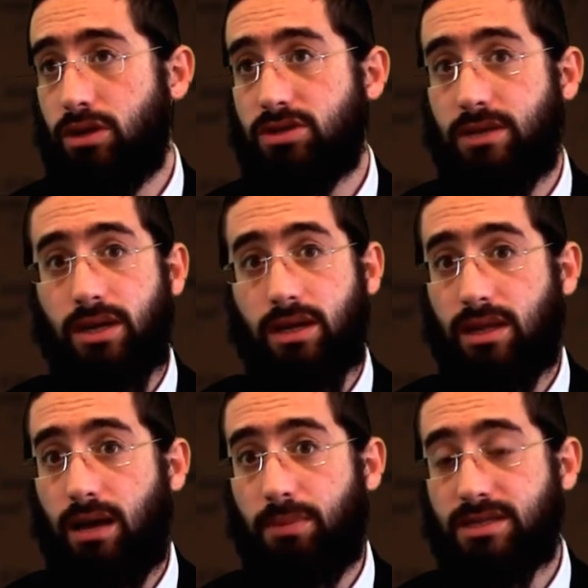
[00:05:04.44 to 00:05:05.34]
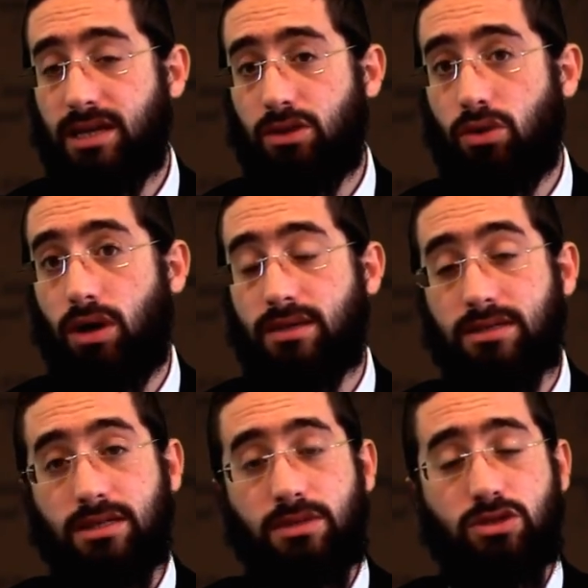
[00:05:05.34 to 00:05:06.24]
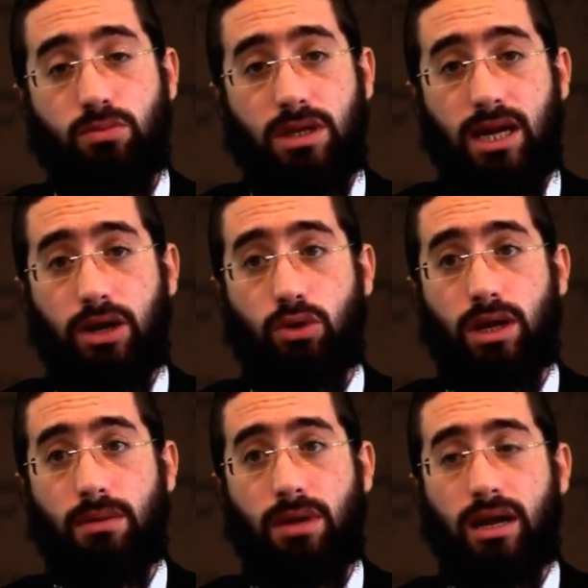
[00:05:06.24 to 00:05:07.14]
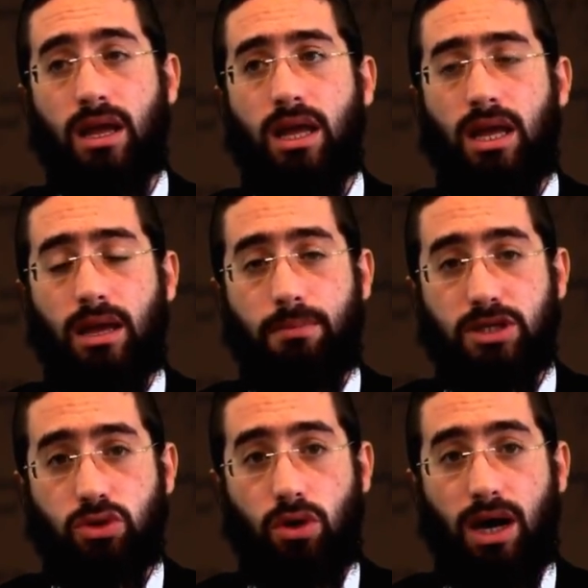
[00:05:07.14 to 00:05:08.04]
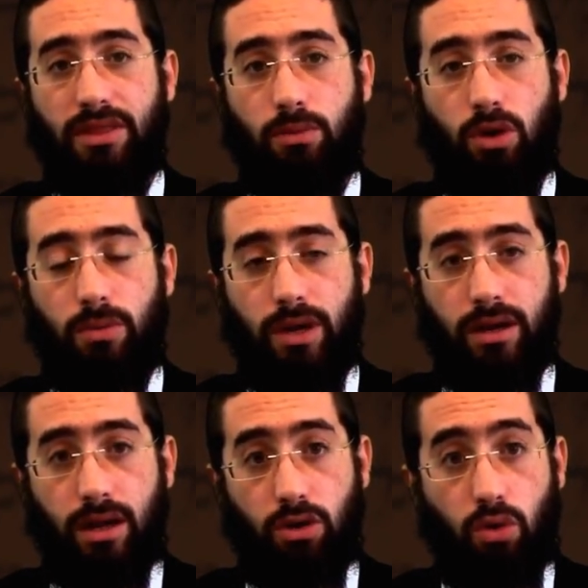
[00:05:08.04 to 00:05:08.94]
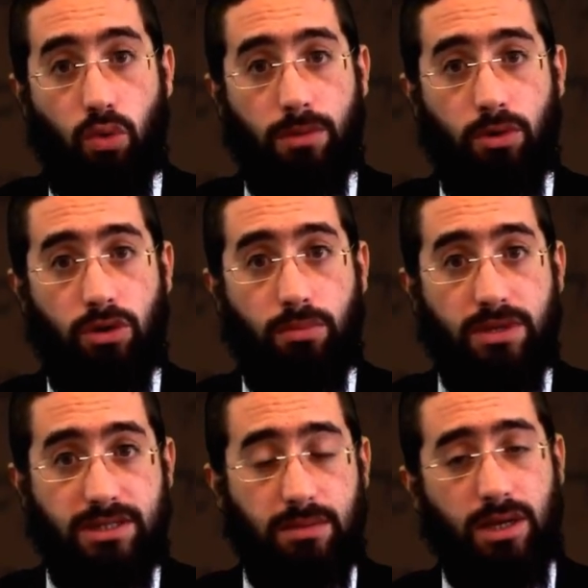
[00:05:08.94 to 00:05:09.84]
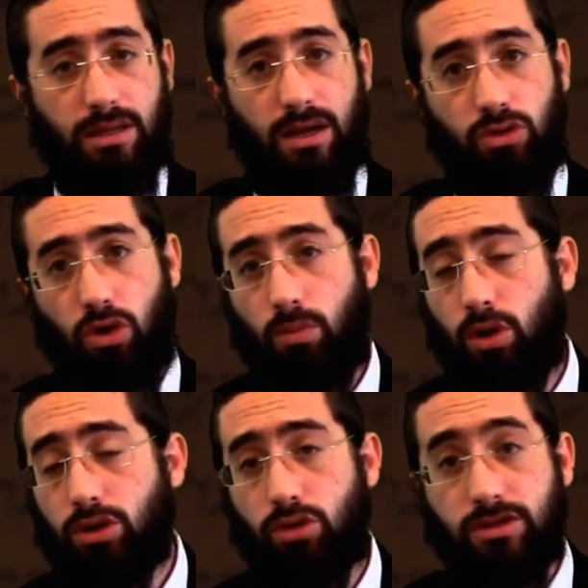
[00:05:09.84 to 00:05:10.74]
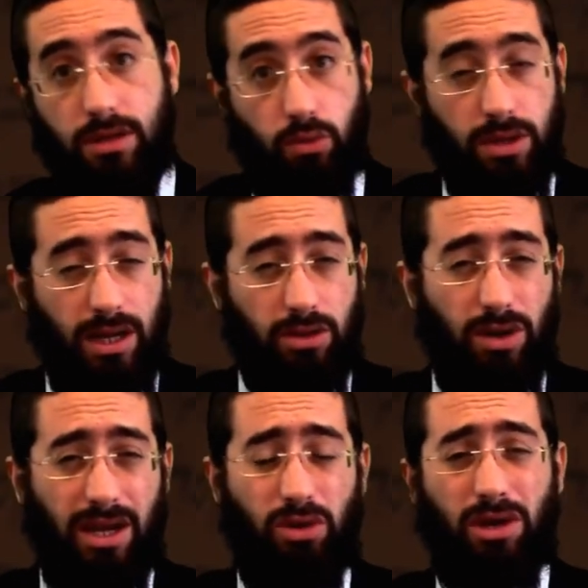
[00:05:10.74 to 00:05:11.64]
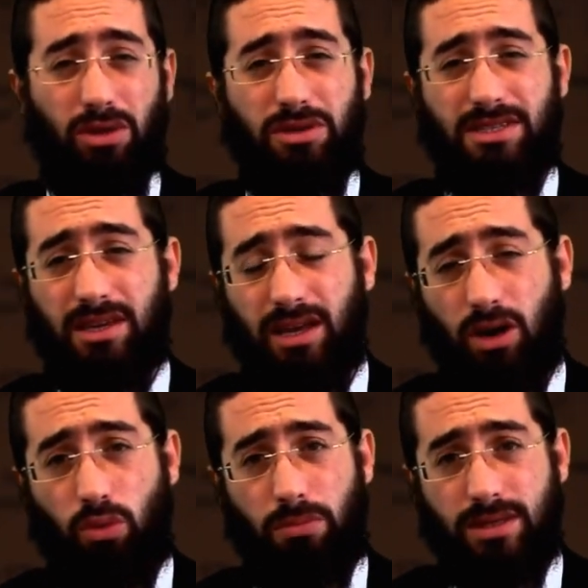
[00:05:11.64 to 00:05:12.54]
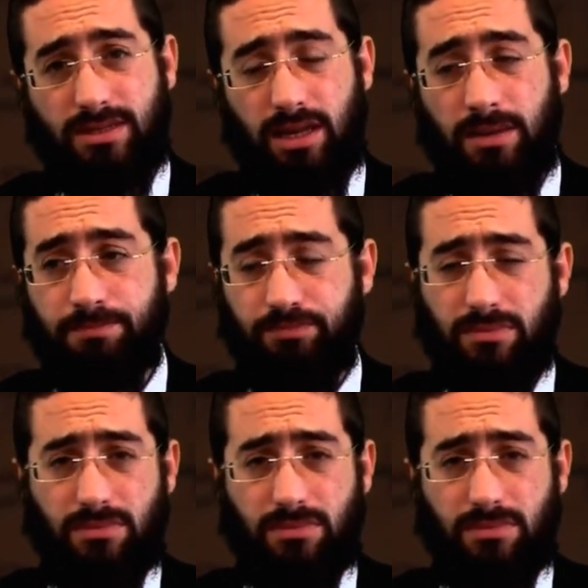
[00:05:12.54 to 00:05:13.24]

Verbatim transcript: no sabían qué estaba pasando. Hashem hizo un milagro que el mar empezó a devolver a los cuerpos de los Mitzrim que estaban todos muertos. Eh, cuenta la Torah que no quedó ni siquiera un mitzri.